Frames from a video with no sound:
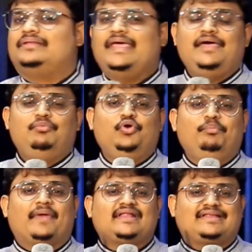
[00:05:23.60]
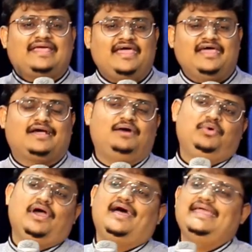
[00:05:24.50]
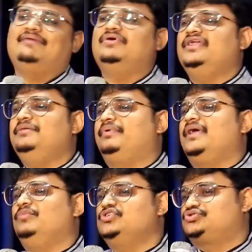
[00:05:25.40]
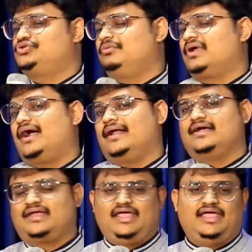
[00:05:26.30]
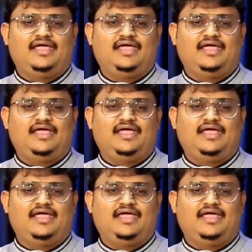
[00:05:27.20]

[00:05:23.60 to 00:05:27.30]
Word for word: దేవుడు ప్రత్యేకముగా ఎవరిని ప్రేమిస్తూ ఉన్నాడంటే